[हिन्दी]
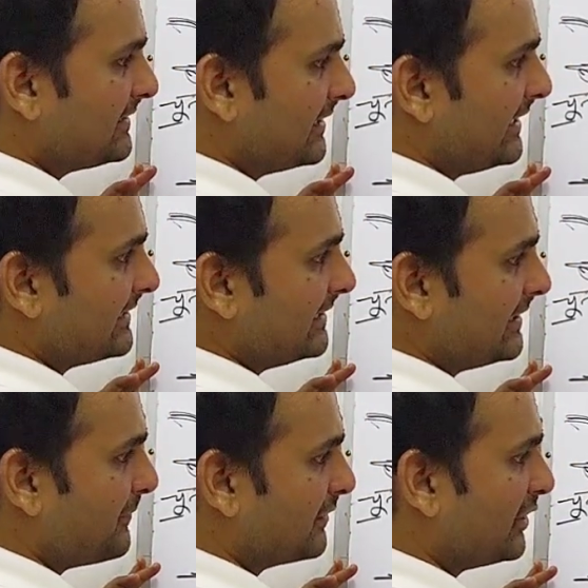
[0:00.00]
पर इस तरीके से
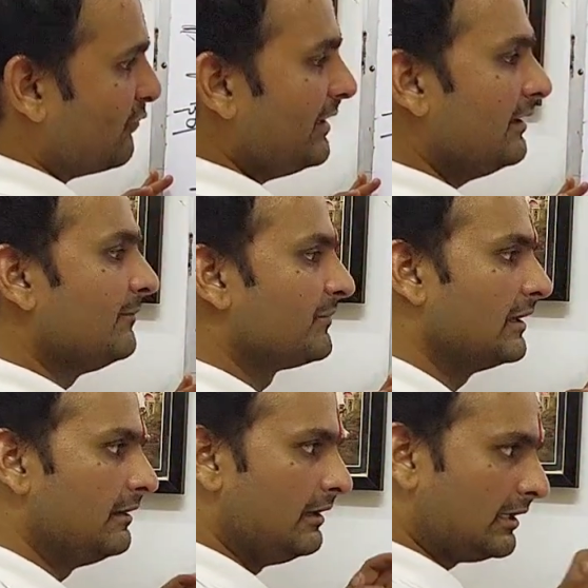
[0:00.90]
टपकते हुए
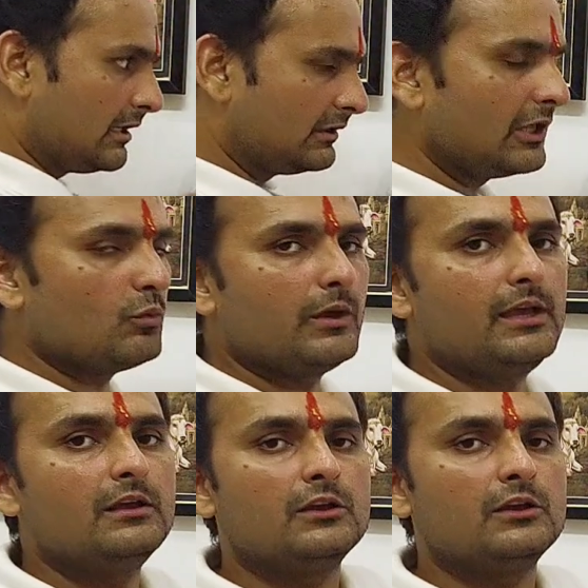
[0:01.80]
लटकते हुए